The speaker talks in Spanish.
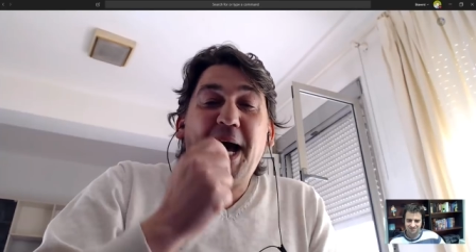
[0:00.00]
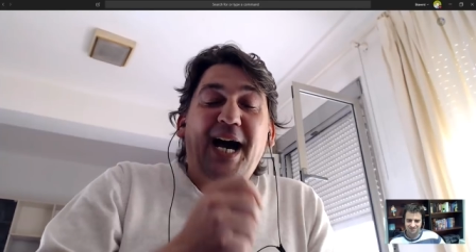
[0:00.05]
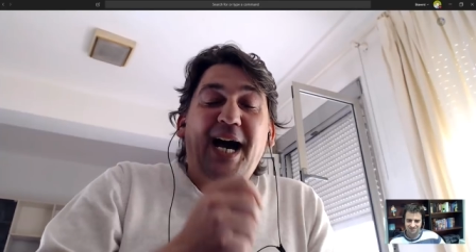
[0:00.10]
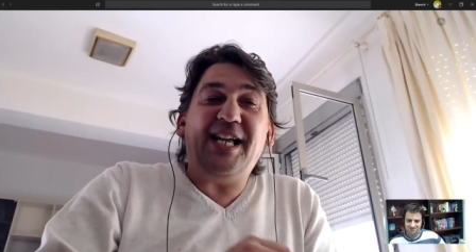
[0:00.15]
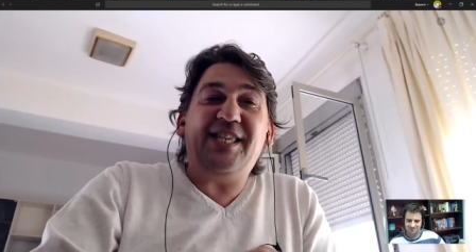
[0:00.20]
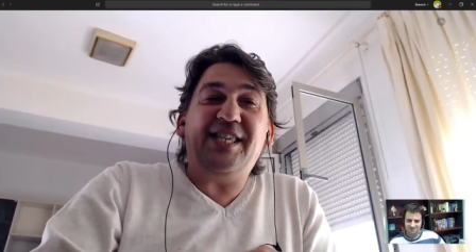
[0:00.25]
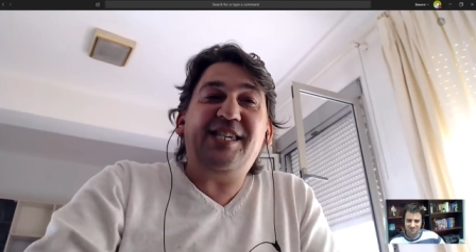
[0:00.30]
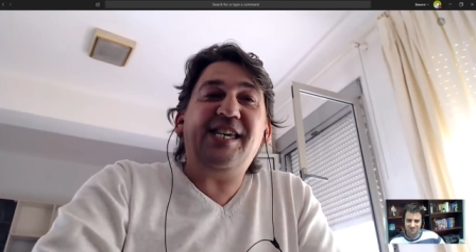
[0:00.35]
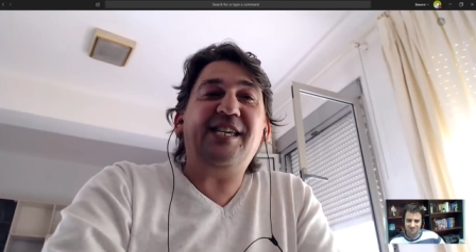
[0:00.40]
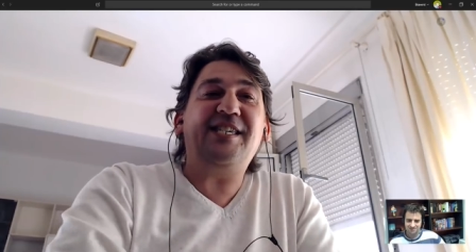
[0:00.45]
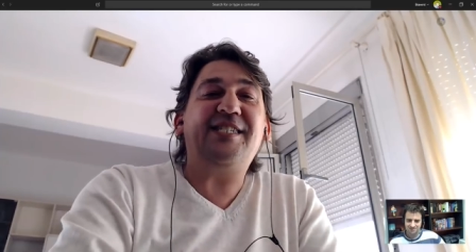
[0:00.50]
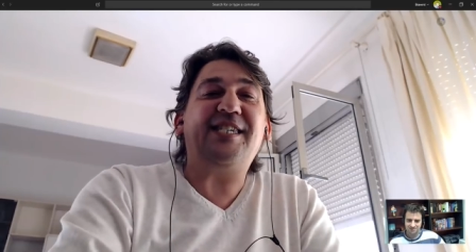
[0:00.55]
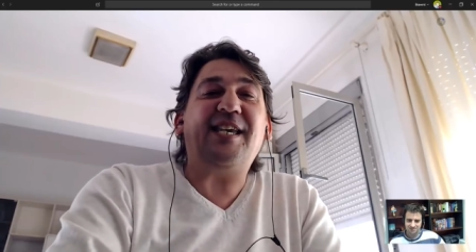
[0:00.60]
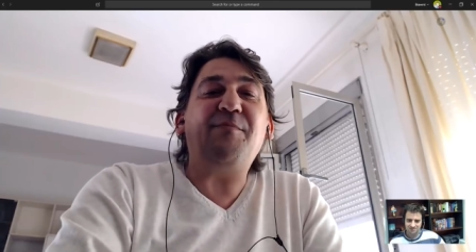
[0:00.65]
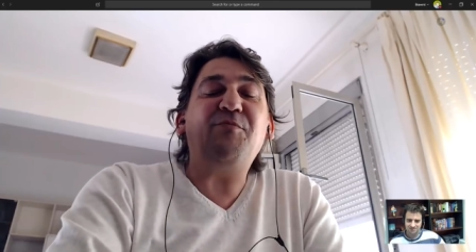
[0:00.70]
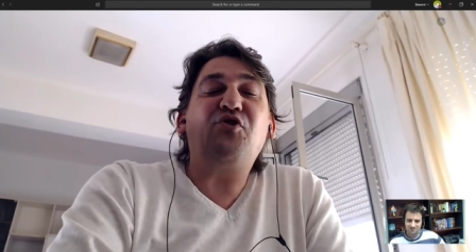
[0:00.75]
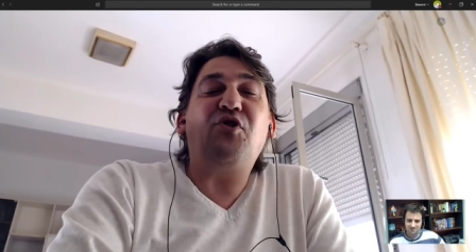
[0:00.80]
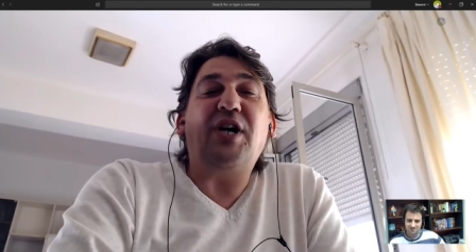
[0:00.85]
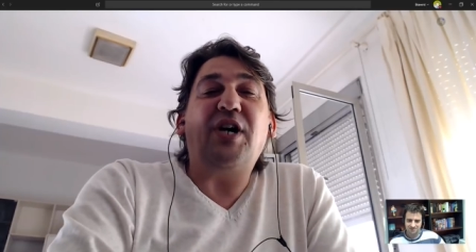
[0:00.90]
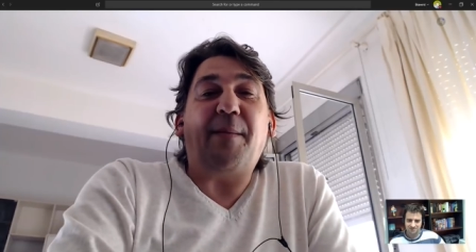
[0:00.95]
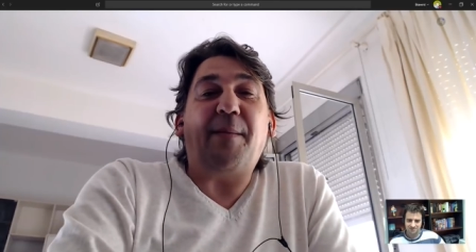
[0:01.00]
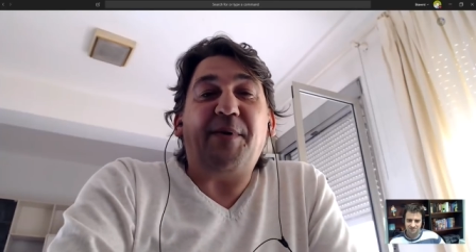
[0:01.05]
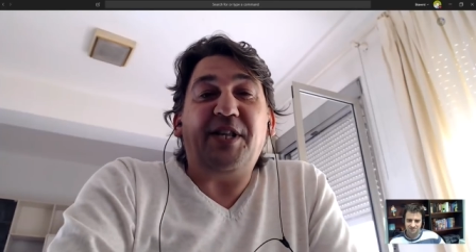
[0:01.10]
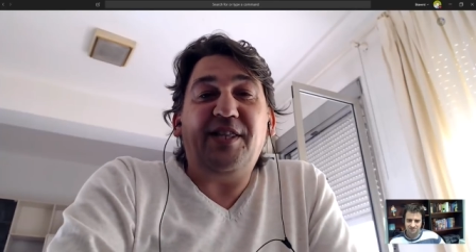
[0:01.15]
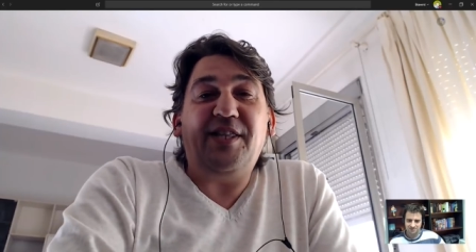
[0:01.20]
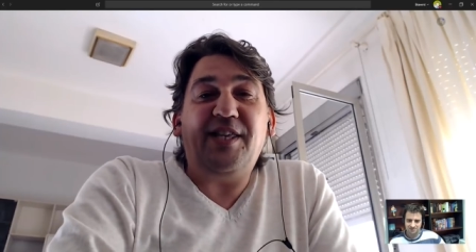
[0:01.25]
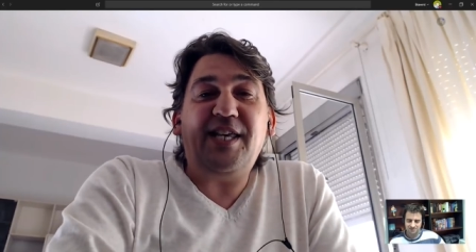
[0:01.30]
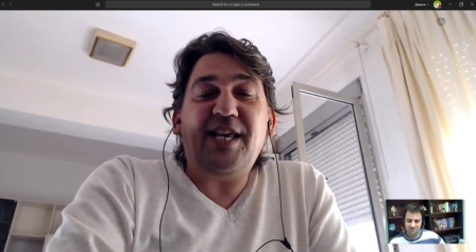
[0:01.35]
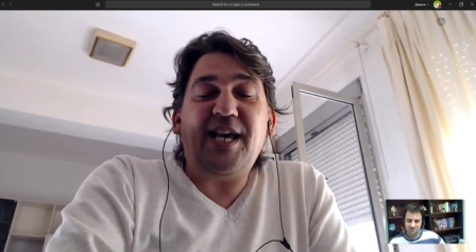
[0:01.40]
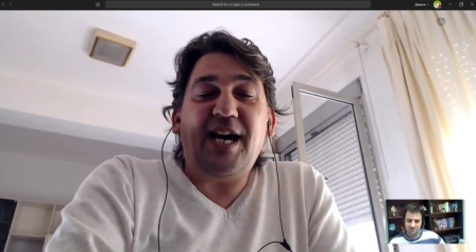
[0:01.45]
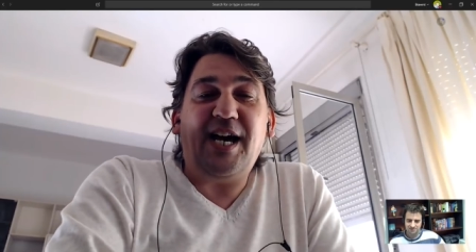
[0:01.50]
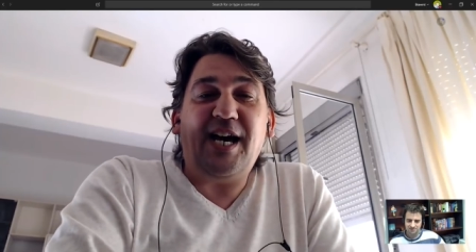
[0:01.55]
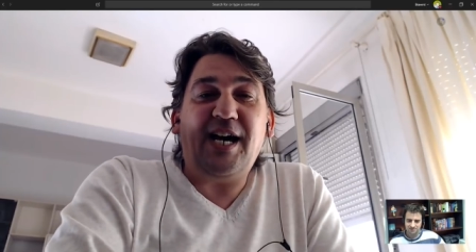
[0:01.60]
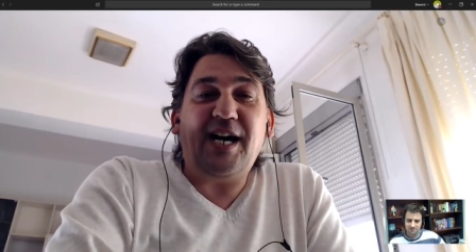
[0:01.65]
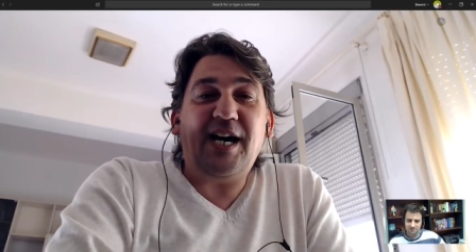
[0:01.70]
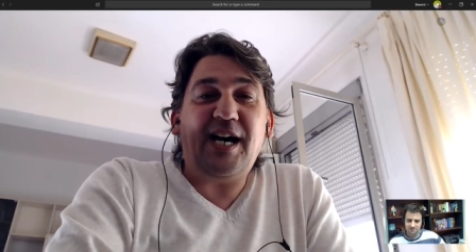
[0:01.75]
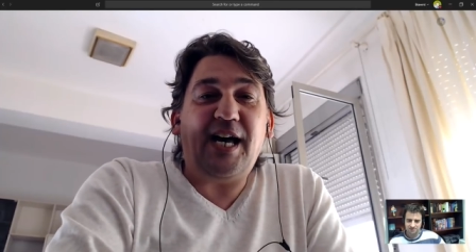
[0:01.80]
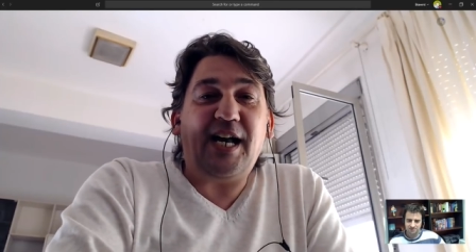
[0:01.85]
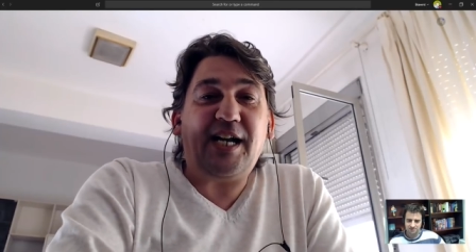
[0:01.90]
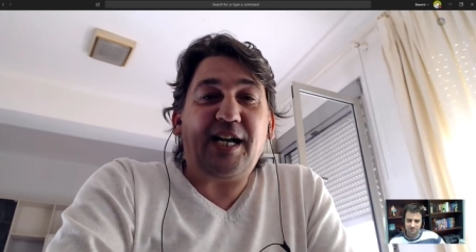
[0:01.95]
allí en Samsung aprendí
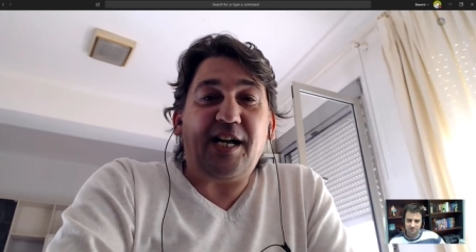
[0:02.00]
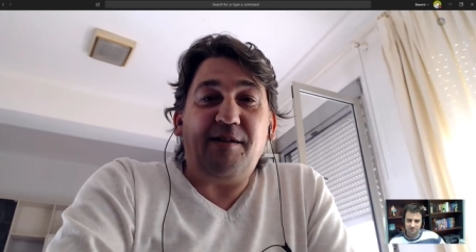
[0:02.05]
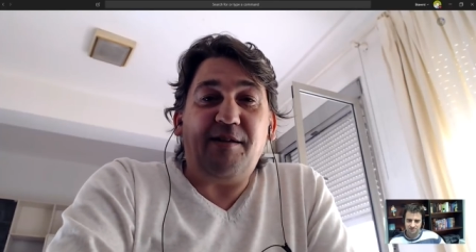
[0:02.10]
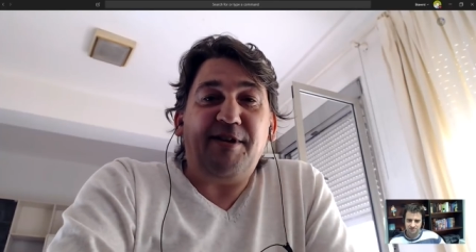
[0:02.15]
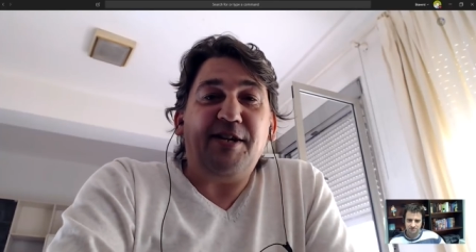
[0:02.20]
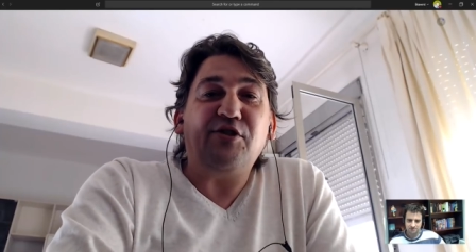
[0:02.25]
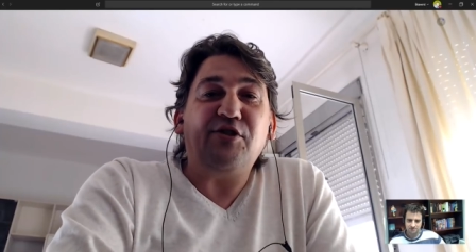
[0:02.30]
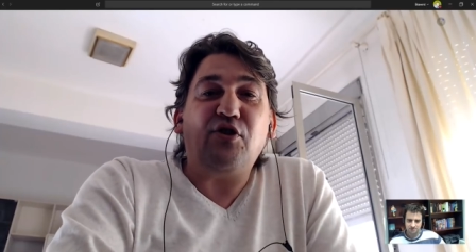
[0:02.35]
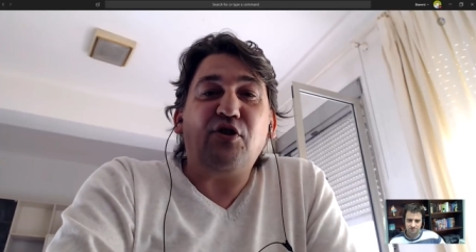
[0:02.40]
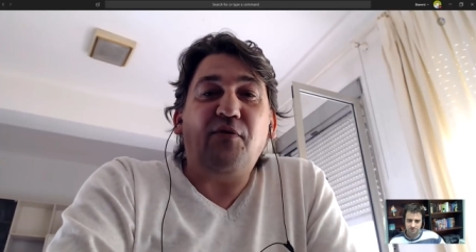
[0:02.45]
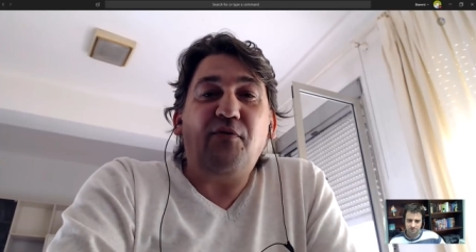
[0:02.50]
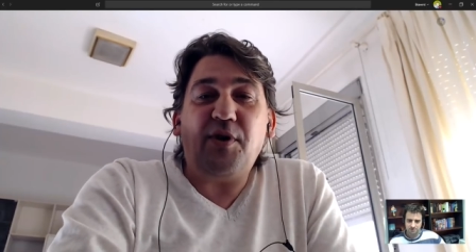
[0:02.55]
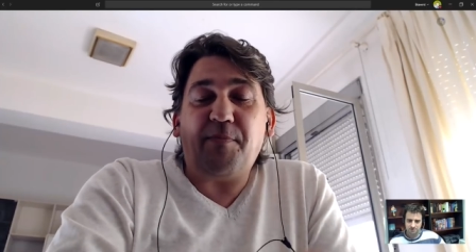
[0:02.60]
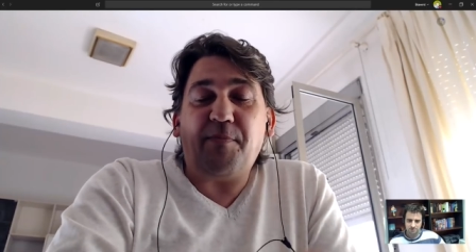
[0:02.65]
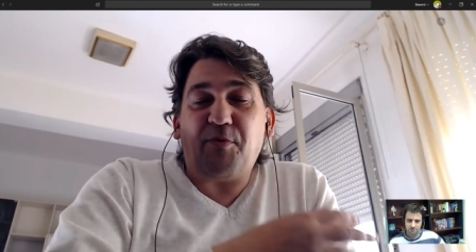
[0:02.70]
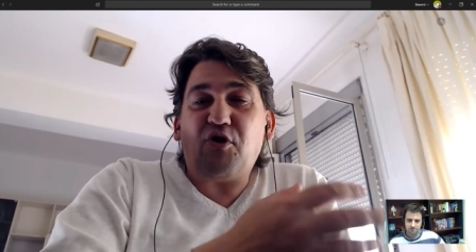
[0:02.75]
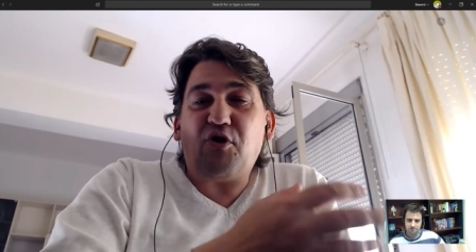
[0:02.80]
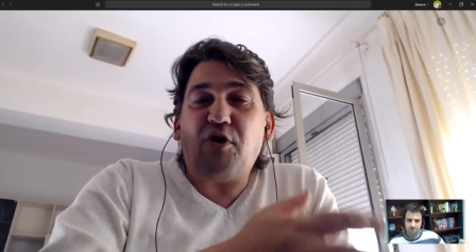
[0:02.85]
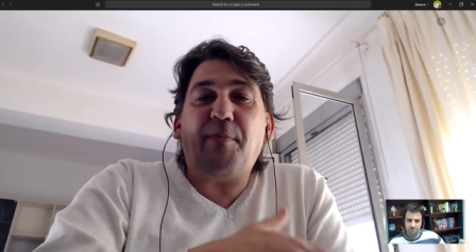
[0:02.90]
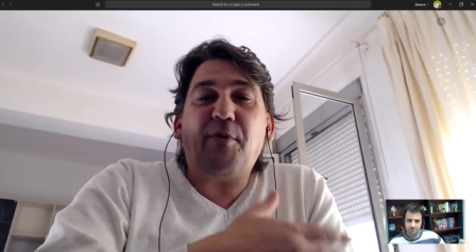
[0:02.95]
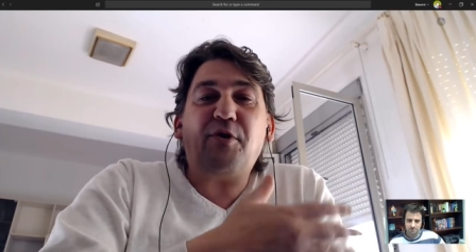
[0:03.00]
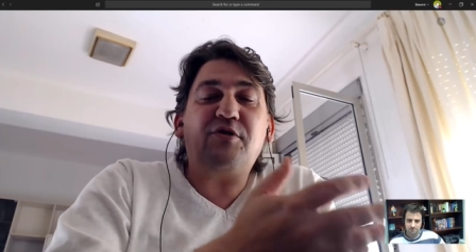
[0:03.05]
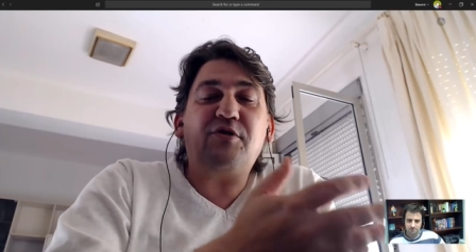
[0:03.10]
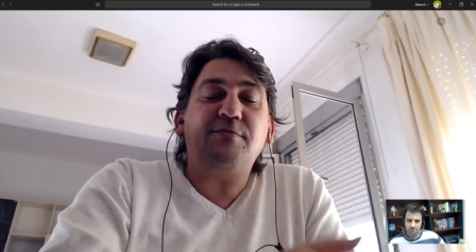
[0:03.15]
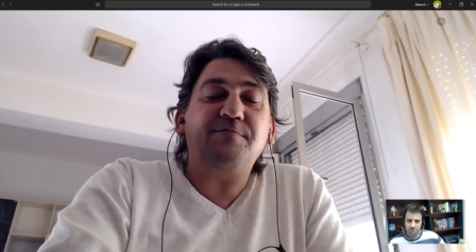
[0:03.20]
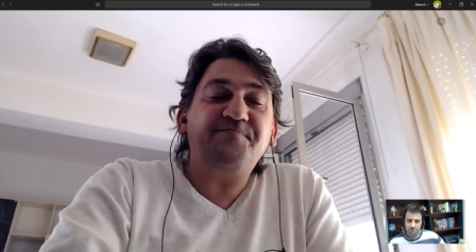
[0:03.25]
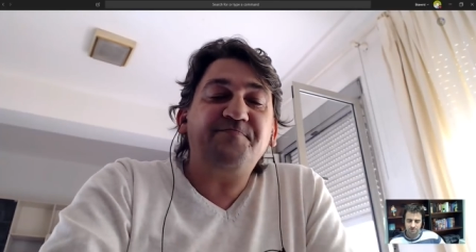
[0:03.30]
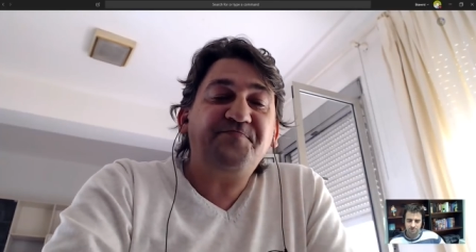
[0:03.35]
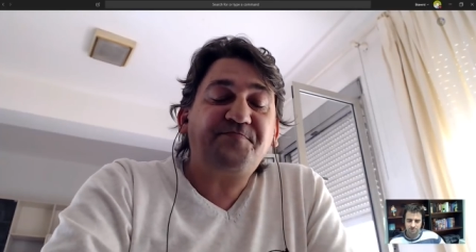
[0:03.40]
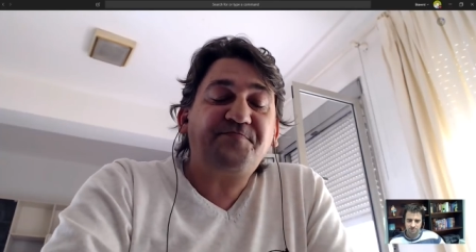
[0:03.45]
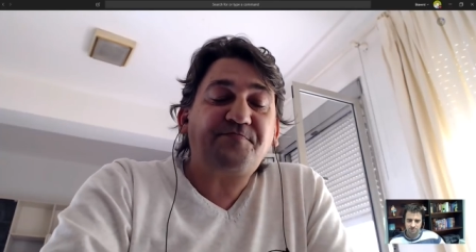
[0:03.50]
a escribir software poco a poco